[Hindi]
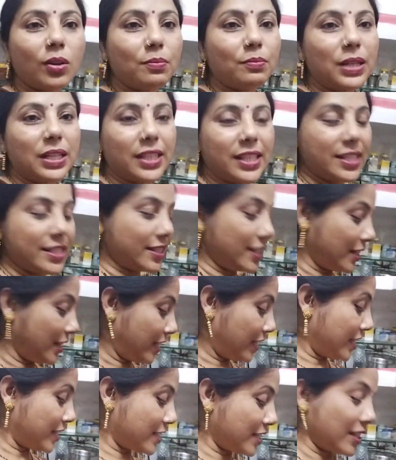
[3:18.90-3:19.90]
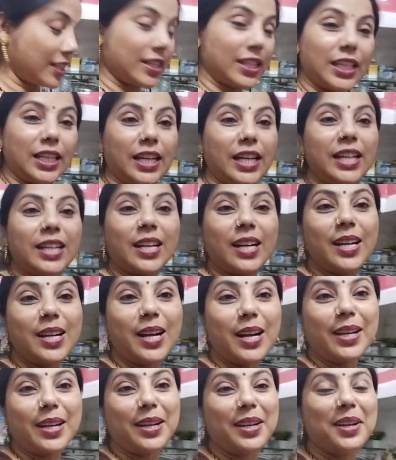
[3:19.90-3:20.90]
और मटके से लेने चलते हैं
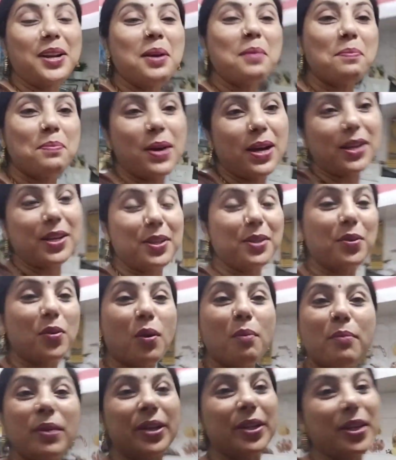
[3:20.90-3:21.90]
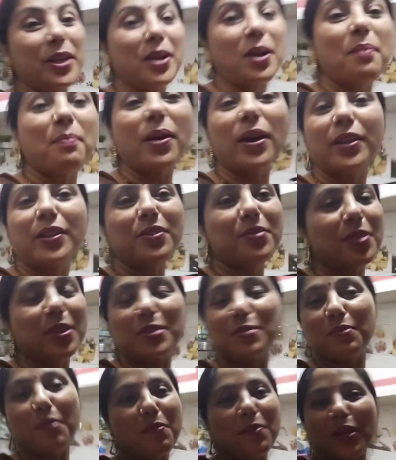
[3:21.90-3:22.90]
ठंडा ठंडा पानी और मटके का पानी
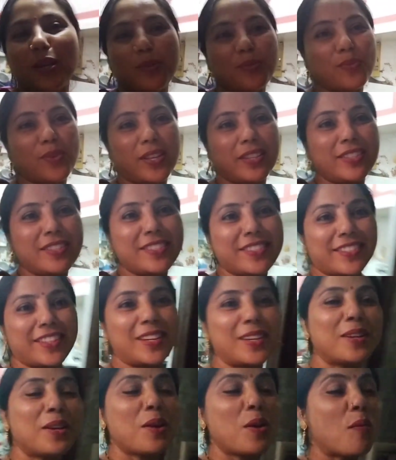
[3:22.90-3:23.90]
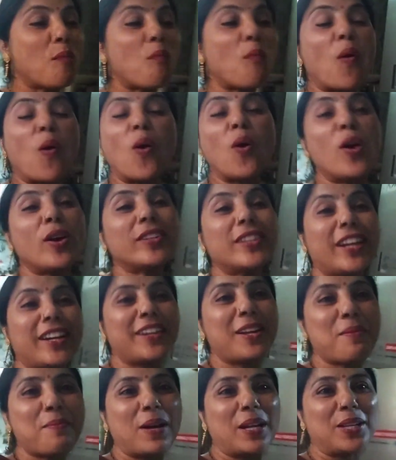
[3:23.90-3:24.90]
सच में बड़ा स्वादिष्ट है बहुत
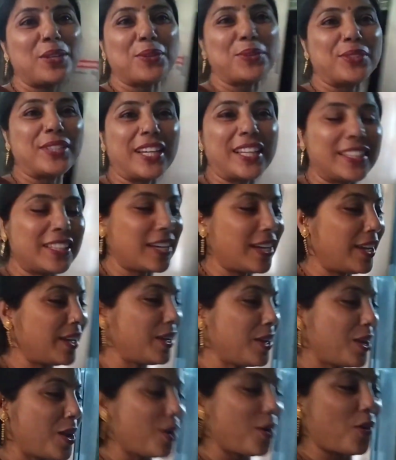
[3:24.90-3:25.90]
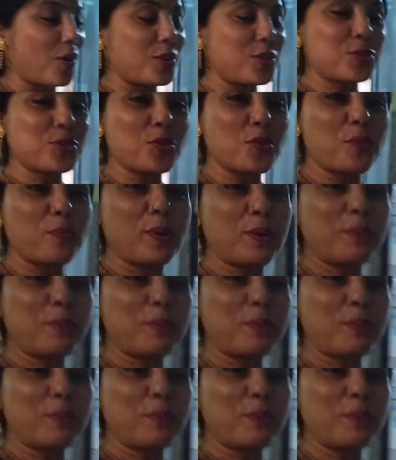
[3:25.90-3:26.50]
ठंडा पानी हो जाता है और इसके